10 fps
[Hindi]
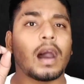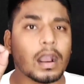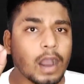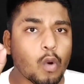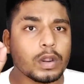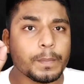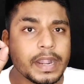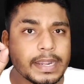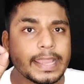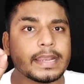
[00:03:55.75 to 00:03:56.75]
अकाउंट
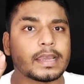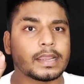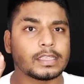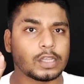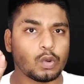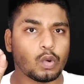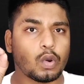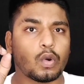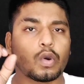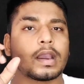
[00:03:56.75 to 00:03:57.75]
मेंटेन करके चलो
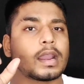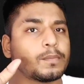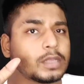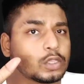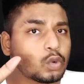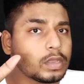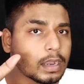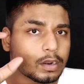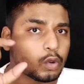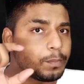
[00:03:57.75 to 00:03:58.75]
और अगर आपकी कोई
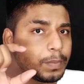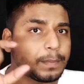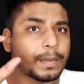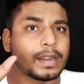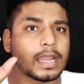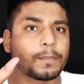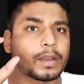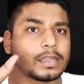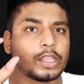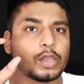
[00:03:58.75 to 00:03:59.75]
अगर कोई बिल पेमेंट आप
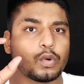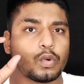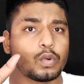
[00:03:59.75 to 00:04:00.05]
करते हो